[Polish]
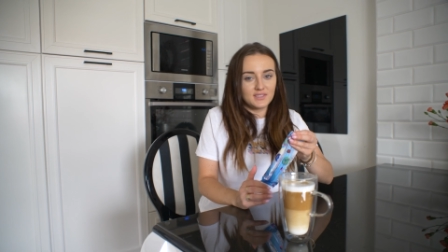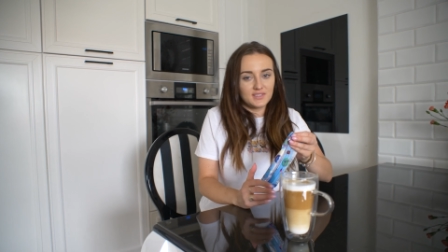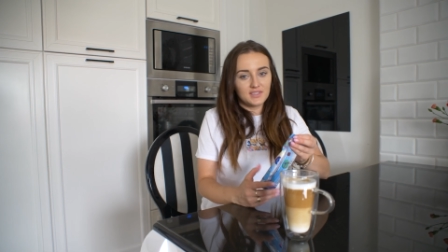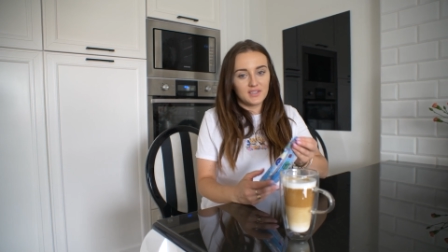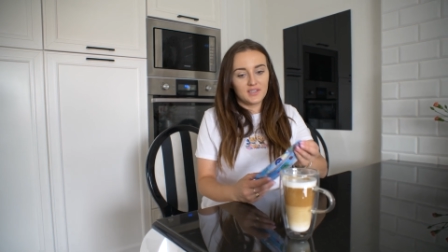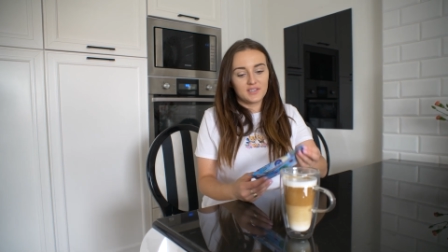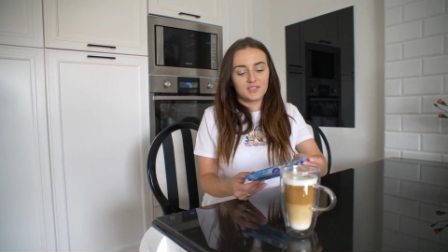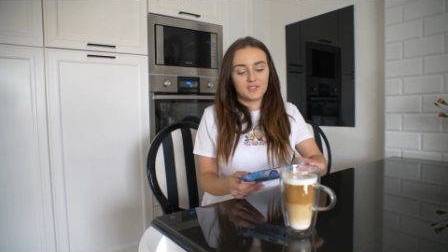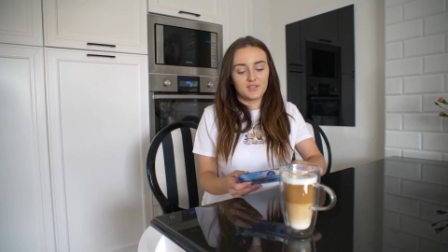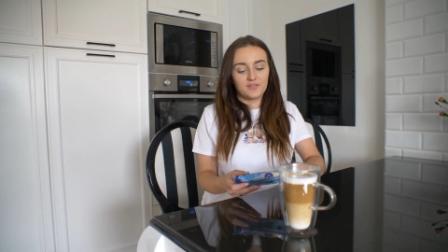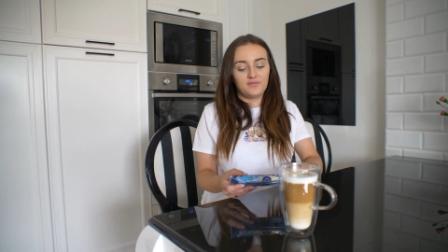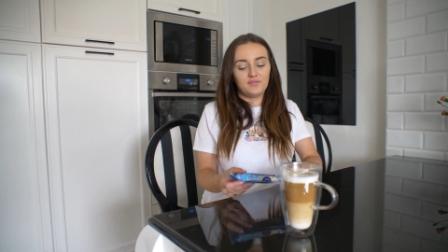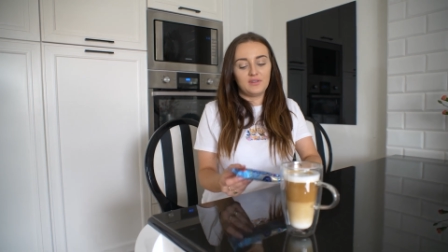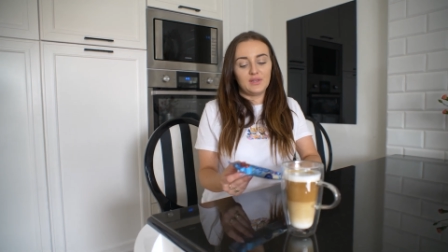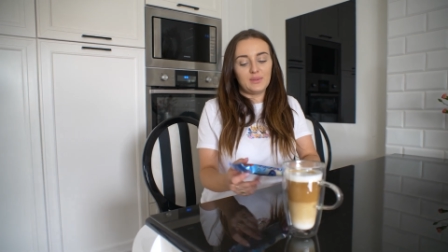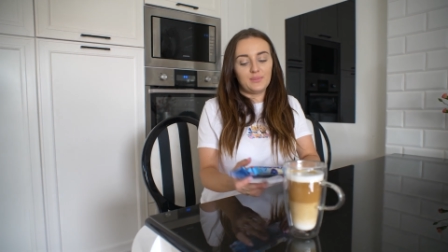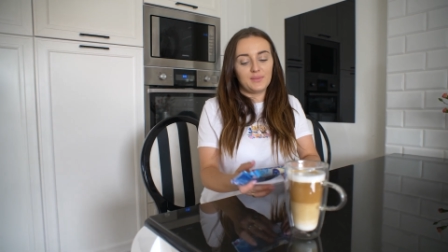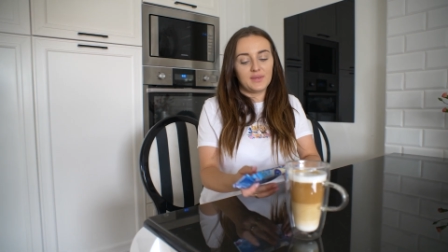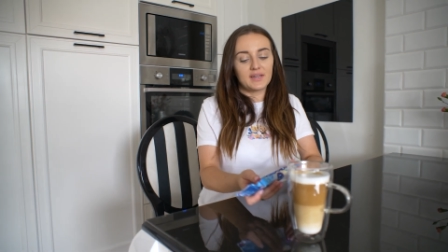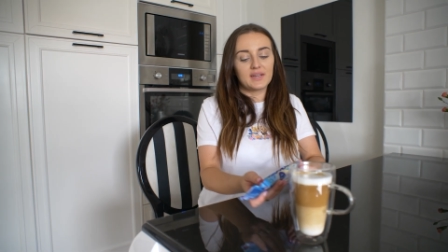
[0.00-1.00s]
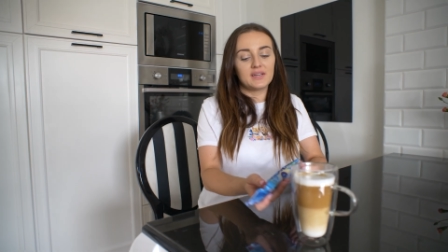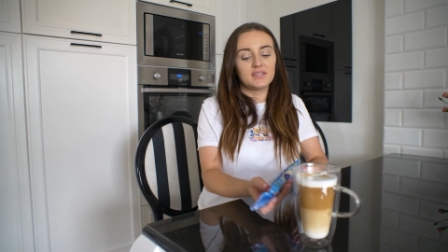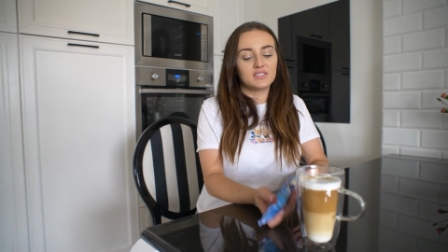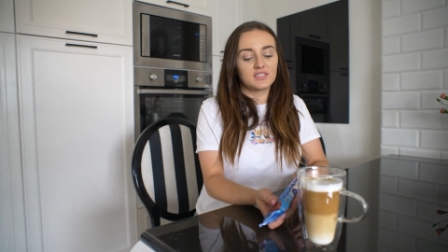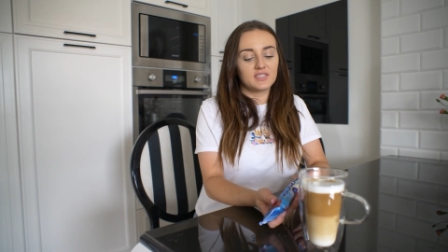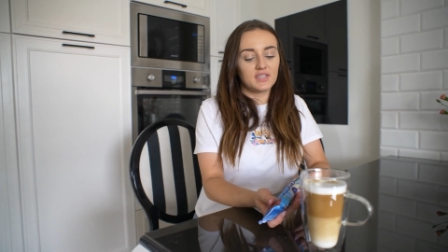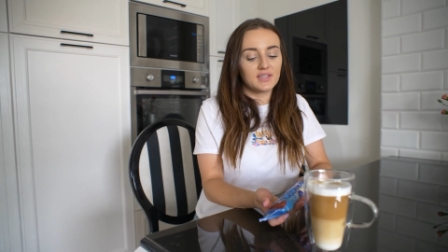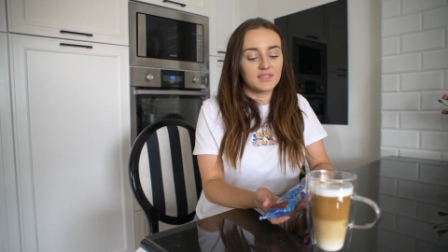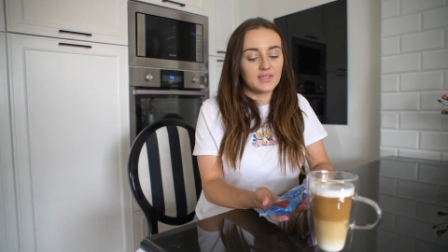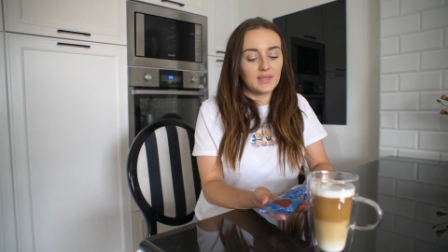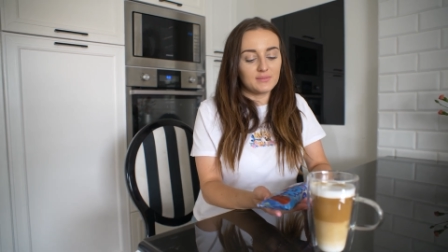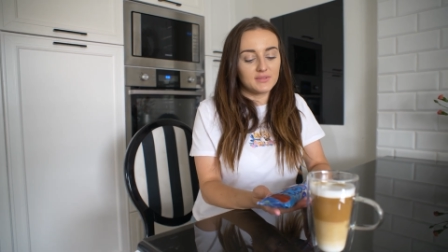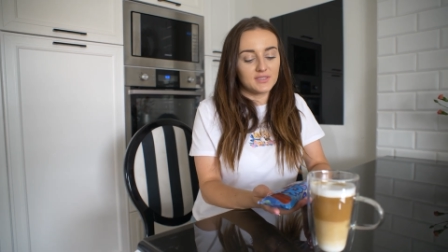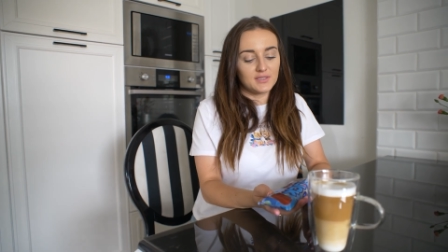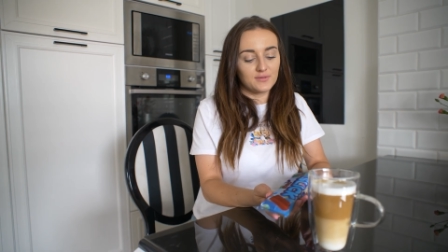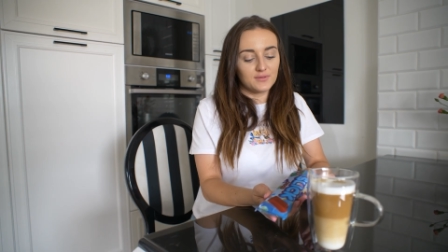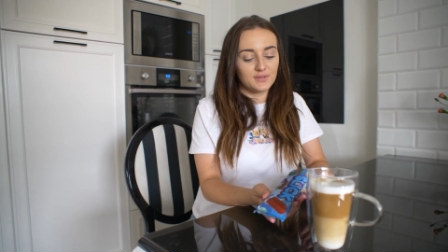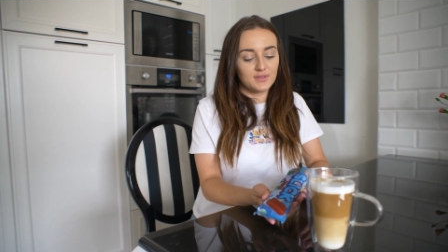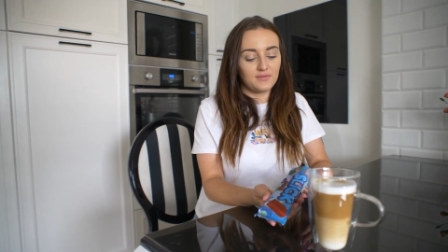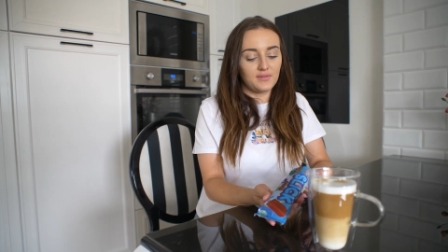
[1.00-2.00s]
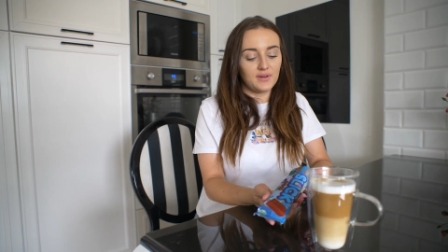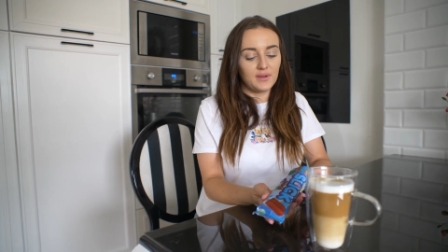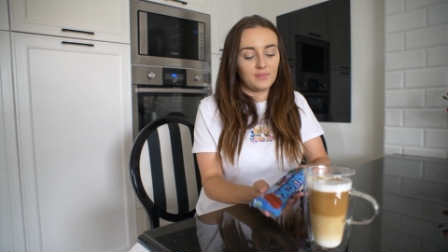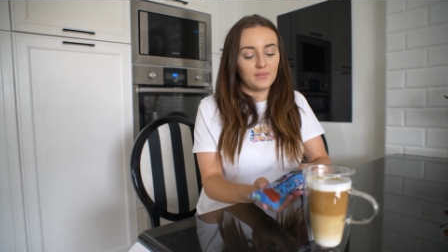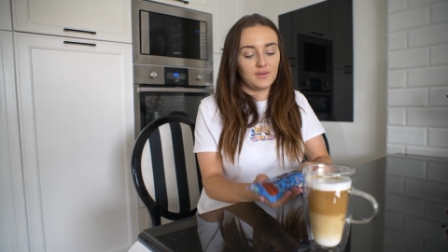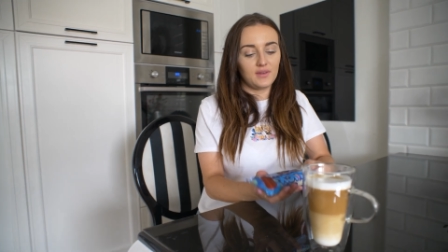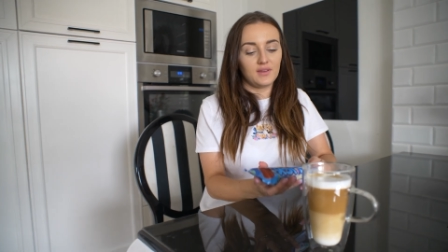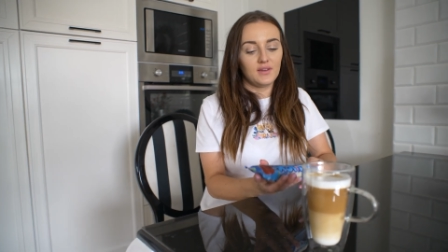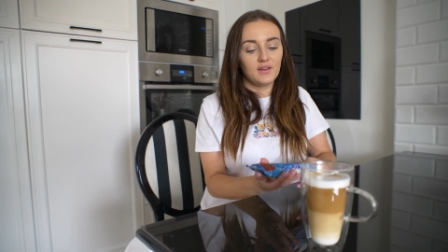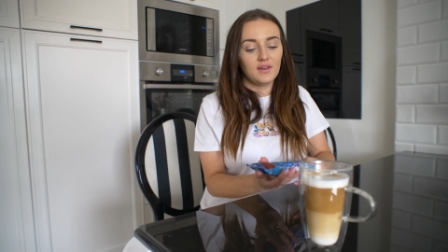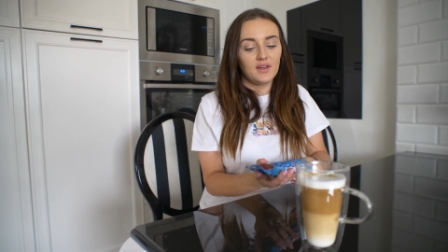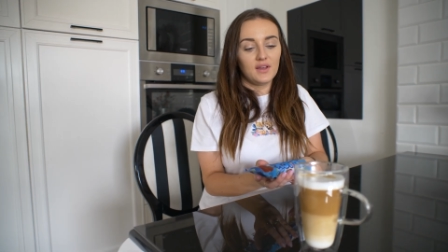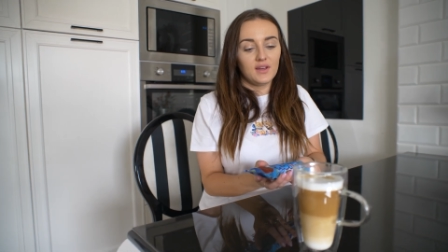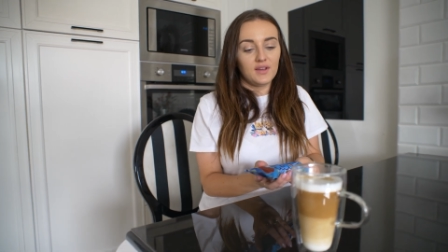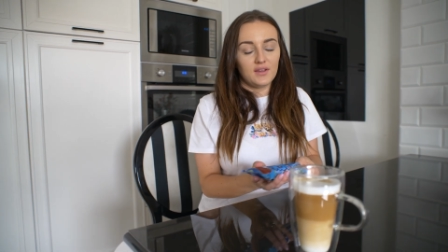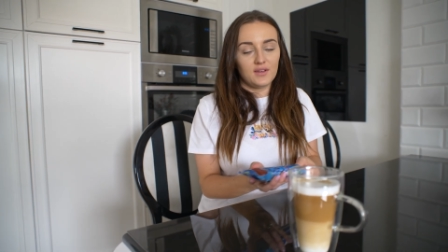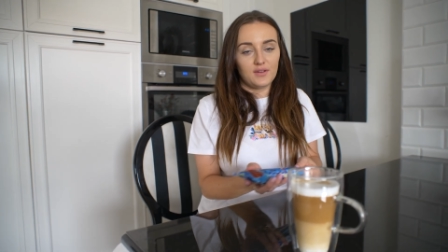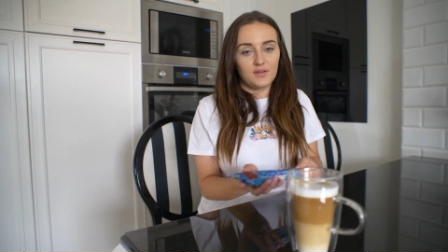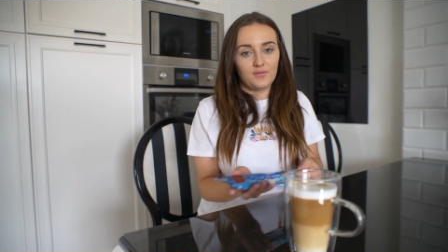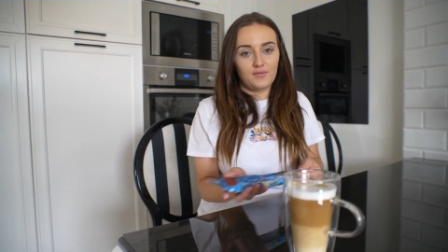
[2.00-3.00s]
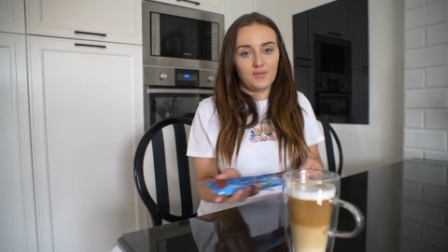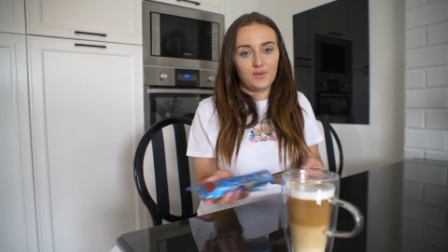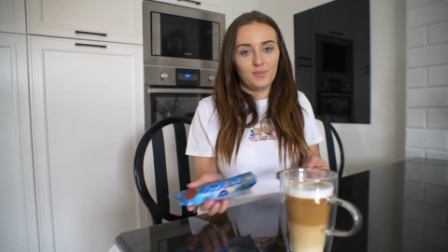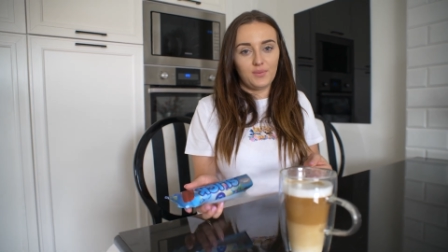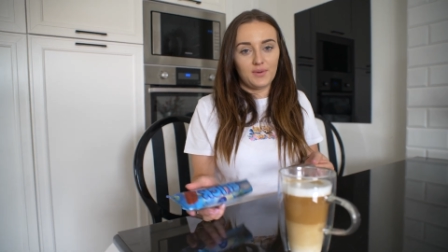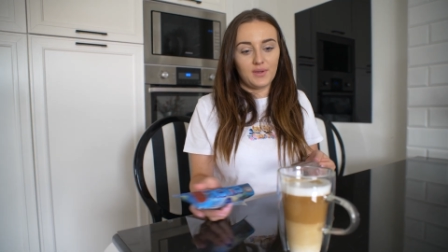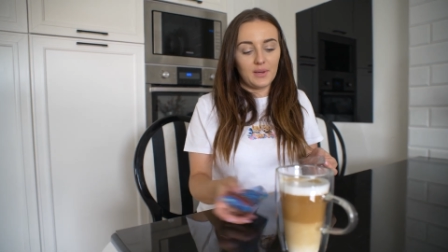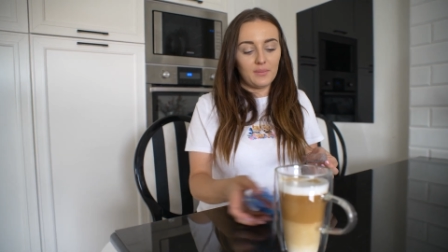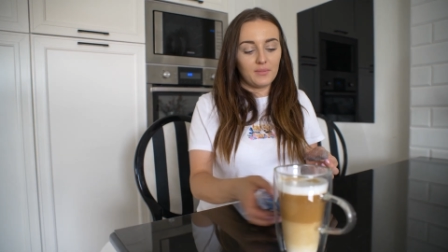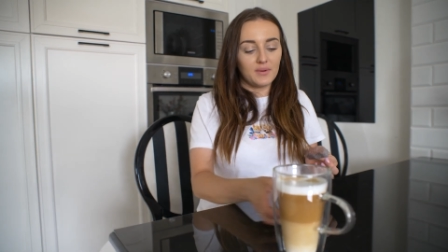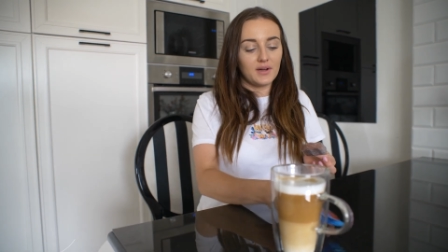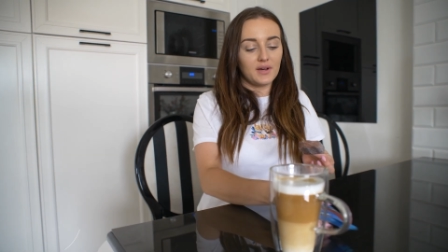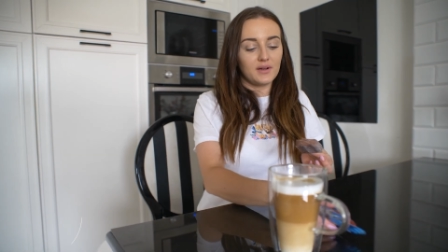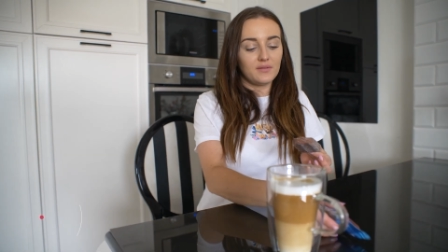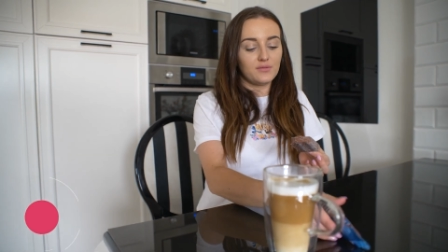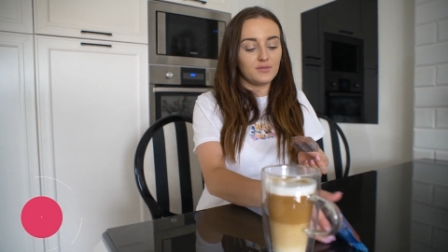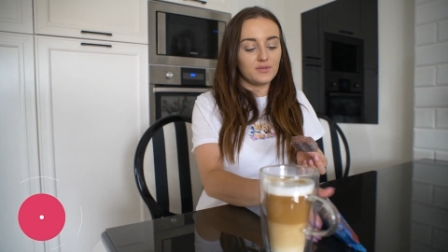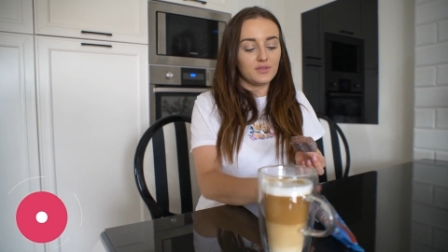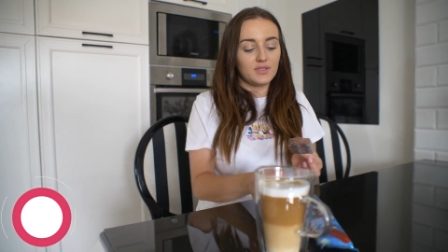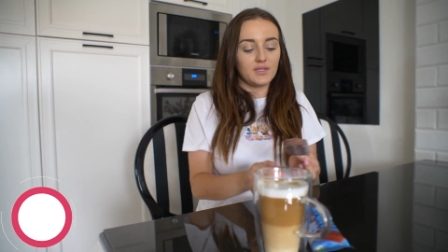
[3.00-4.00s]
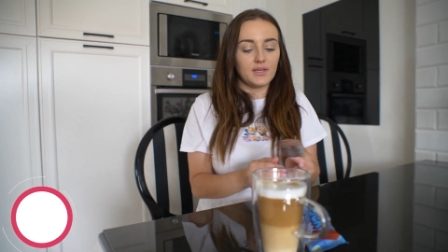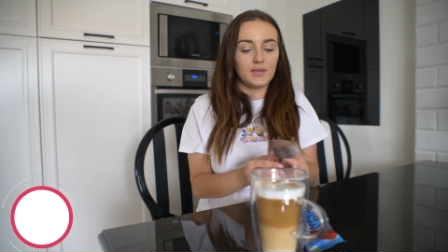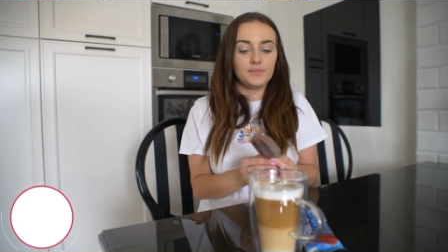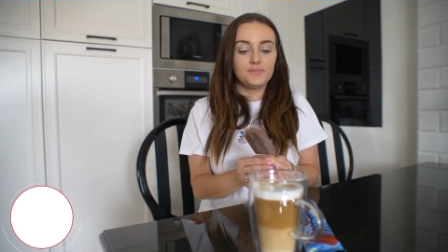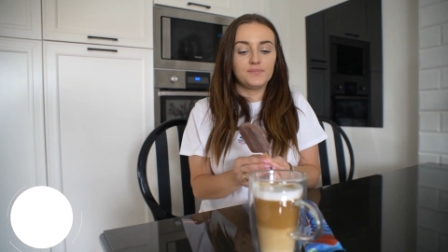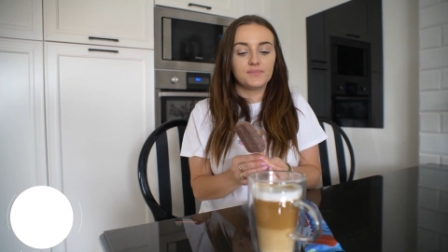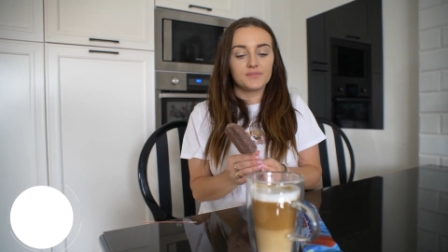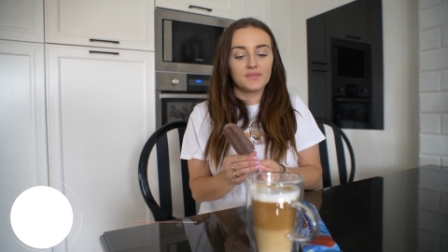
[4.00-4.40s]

dzisiejszy filmik. Żegnam się z Wami, e, wypijam kawusie